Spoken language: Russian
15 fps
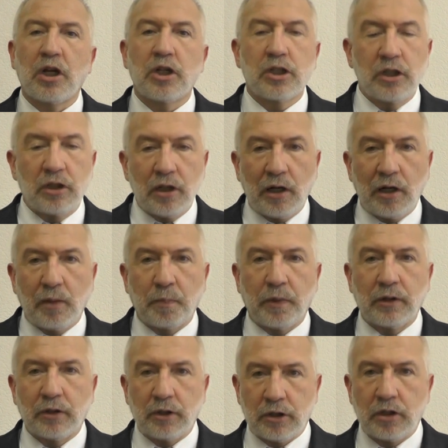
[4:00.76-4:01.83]
решительно по
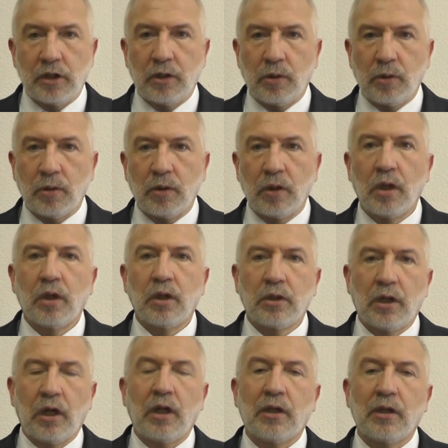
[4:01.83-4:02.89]
отношению
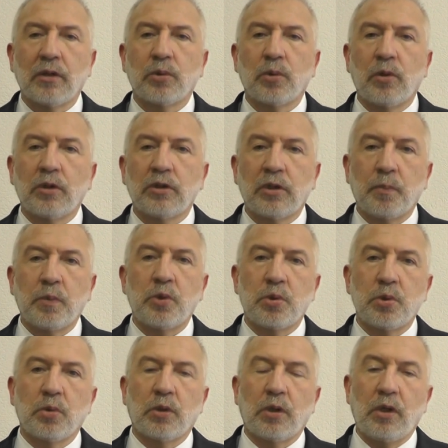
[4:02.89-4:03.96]
к Ирине Анатольевне
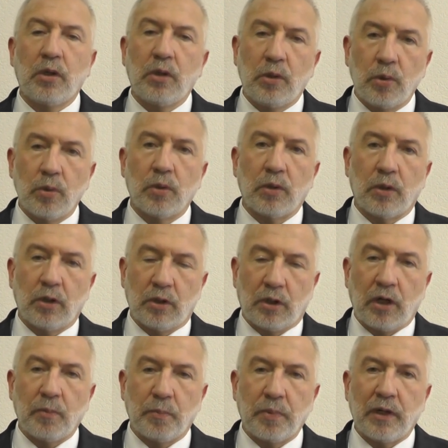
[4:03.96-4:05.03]
Цепищук и ее э,
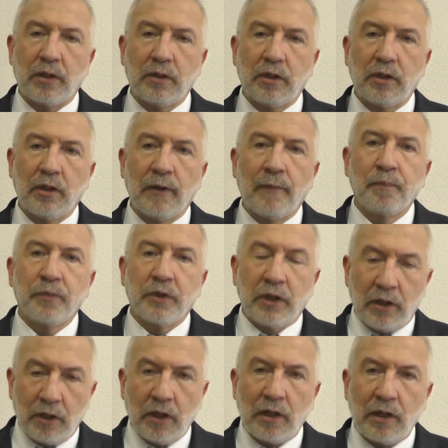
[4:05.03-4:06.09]
компании,
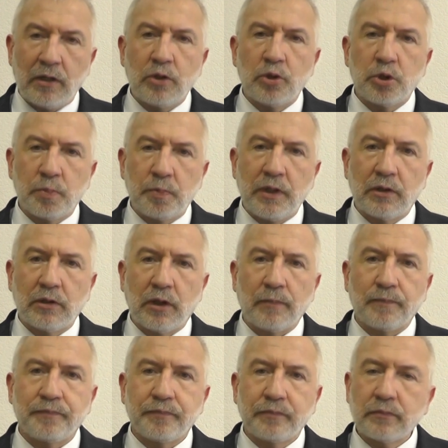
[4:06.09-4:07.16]
Игорь Леонидович Спектр
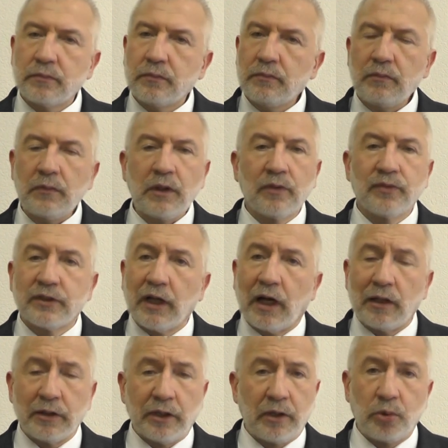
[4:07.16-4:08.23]

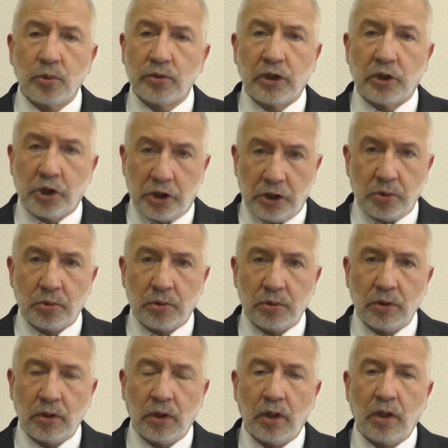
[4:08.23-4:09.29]
встал на ее защиту,
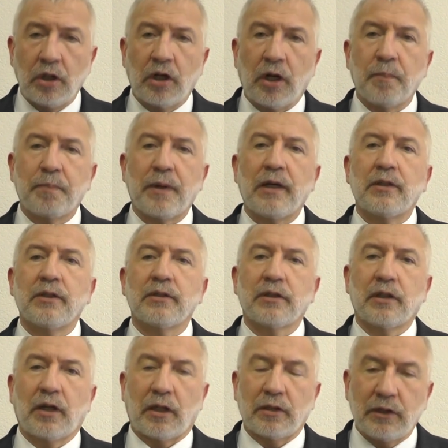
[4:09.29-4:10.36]
компания
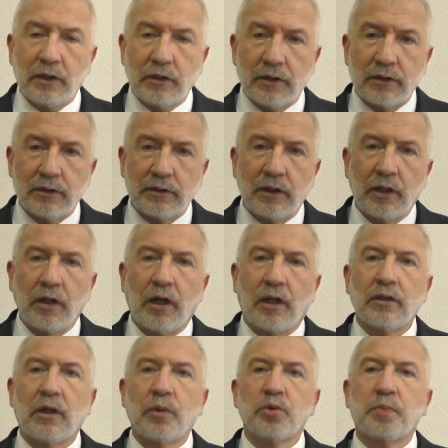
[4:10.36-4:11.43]
сохранилась,
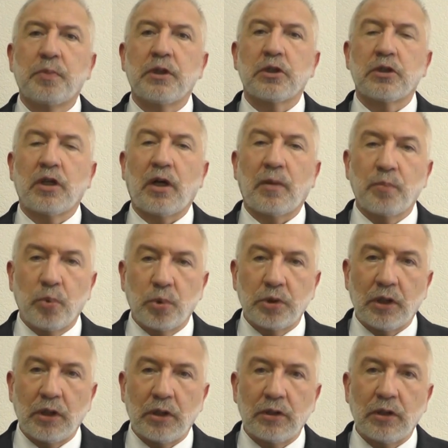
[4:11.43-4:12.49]
она успешно
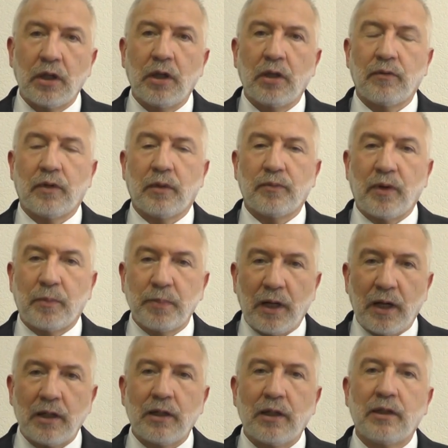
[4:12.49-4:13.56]
работает во
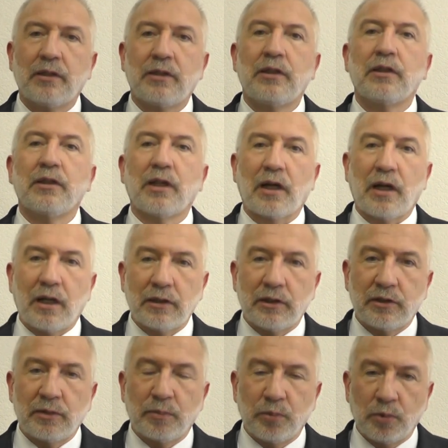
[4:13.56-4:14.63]
благо и на
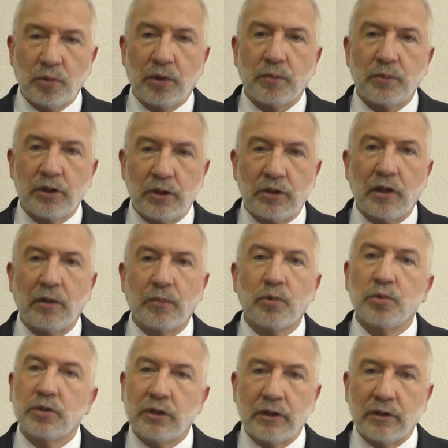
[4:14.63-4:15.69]
радость многим жителям
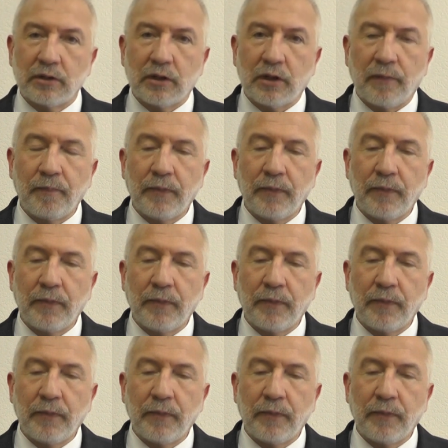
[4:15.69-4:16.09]
Усинска.